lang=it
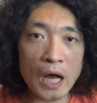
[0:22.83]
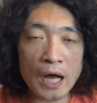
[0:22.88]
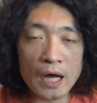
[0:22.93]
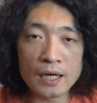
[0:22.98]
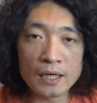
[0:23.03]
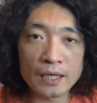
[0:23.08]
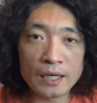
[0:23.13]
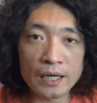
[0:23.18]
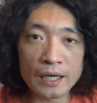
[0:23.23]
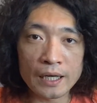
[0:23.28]

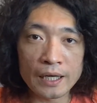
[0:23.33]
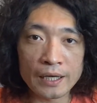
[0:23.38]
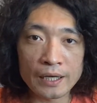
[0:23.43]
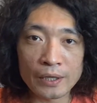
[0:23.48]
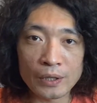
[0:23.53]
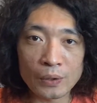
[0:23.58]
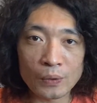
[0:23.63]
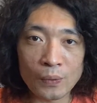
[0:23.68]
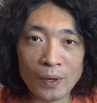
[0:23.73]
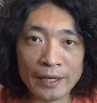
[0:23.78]

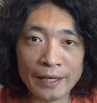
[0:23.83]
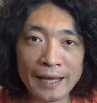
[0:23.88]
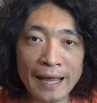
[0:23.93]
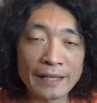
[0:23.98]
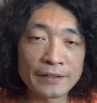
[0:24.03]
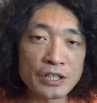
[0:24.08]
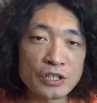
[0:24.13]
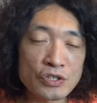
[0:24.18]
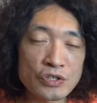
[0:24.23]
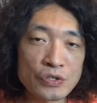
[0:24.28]
anche qualche
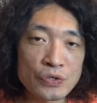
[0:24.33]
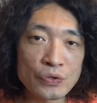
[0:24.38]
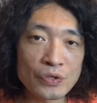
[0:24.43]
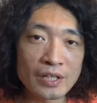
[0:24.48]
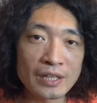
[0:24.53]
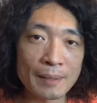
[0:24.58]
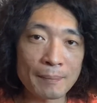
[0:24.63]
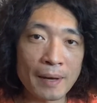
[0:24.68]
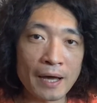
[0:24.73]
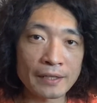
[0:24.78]

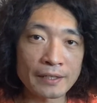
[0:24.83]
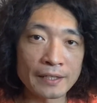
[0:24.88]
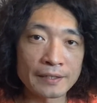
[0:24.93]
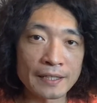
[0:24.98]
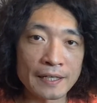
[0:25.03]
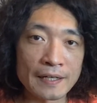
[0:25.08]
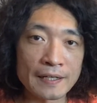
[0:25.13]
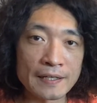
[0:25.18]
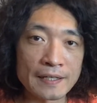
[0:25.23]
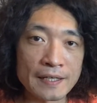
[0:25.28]
attenzione da parte
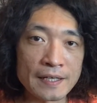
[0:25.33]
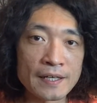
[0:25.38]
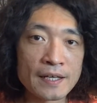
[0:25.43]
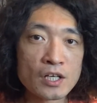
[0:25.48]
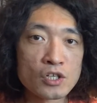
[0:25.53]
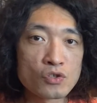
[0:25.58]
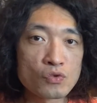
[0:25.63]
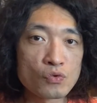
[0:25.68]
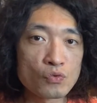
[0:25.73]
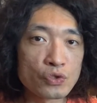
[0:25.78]
degli
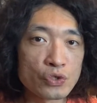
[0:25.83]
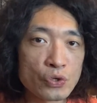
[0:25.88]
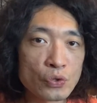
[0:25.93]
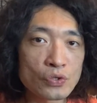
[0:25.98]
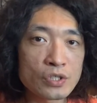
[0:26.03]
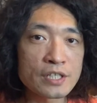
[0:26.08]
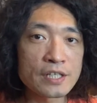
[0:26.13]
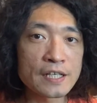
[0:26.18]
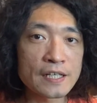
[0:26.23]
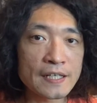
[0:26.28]

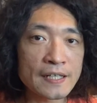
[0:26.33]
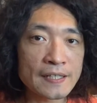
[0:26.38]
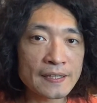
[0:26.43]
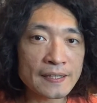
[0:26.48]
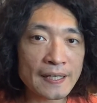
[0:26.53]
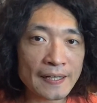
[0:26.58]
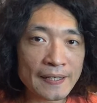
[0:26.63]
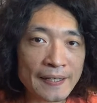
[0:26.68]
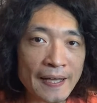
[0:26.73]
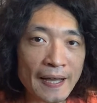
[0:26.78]
studiosi
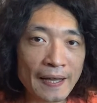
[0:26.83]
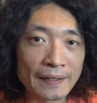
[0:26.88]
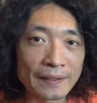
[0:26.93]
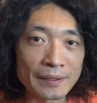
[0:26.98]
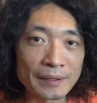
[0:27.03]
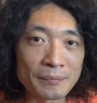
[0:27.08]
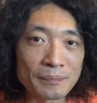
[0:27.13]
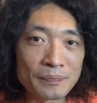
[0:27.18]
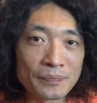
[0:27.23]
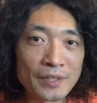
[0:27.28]

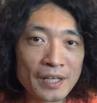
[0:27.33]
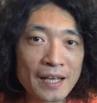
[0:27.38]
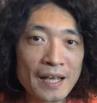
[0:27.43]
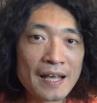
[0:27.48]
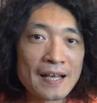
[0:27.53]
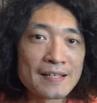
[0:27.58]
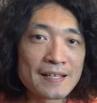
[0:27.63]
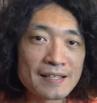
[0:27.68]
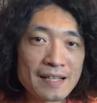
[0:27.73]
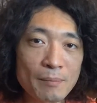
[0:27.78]
italiani.
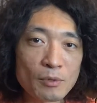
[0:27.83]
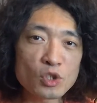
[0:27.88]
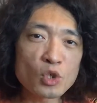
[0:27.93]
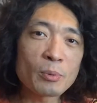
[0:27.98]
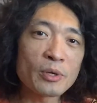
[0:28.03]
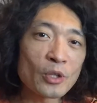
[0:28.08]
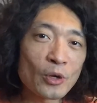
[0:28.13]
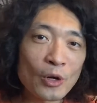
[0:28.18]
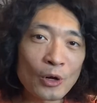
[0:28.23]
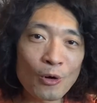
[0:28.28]
Sentiamo
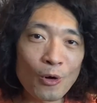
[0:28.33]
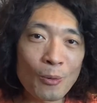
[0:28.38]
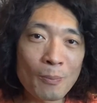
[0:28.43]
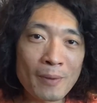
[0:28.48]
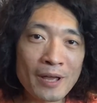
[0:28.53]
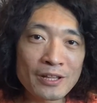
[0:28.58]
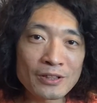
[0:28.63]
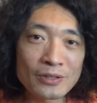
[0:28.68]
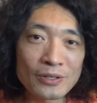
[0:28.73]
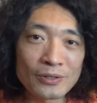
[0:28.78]
subito il
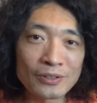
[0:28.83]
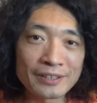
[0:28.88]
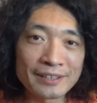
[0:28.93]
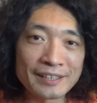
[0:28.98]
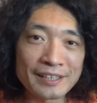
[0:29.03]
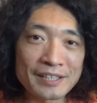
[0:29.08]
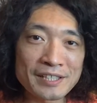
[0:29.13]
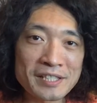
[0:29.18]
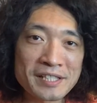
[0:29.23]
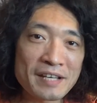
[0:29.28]
commento
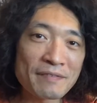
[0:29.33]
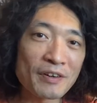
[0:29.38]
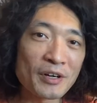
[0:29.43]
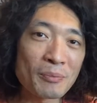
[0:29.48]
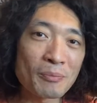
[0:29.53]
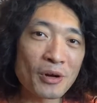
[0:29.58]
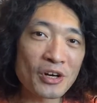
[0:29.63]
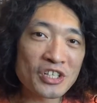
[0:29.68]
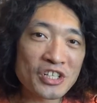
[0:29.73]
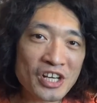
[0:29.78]
di
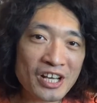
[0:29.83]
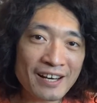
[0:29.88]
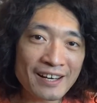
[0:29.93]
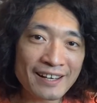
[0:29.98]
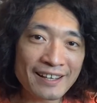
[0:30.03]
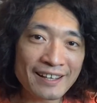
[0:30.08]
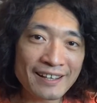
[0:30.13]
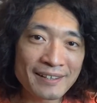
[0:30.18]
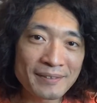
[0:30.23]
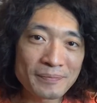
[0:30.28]
Stefano
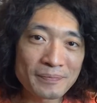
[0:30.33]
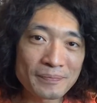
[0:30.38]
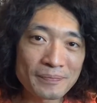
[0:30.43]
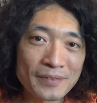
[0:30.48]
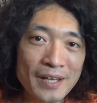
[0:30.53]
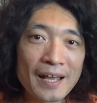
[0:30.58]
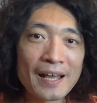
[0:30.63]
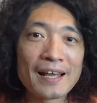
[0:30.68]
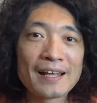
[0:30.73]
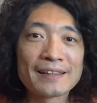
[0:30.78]
Porcelli
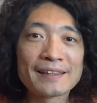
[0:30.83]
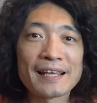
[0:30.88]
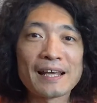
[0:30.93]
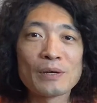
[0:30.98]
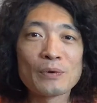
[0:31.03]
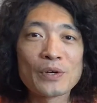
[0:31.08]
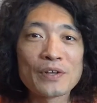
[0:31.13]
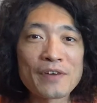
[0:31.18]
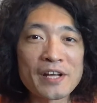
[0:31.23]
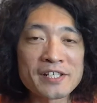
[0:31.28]

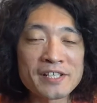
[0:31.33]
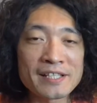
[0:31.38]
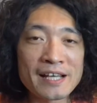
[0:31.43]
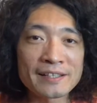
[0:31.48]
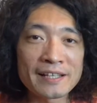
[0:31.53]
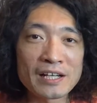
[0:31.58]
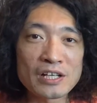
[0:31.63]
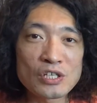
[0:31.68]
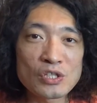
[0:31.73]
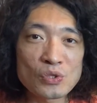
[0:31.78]
dell'Università
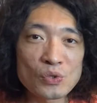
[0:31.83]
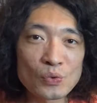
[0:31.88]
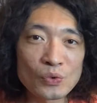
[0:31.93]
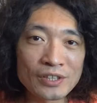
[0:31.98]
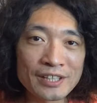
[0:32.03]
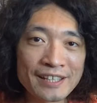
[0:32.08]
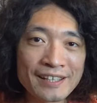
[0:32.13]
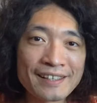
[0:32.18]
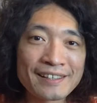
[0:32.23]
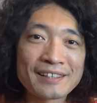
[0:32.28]
degli
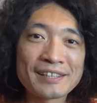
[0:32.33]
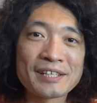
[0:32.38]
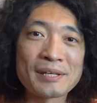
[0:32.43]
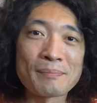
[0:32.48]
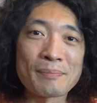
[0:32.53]
Studi di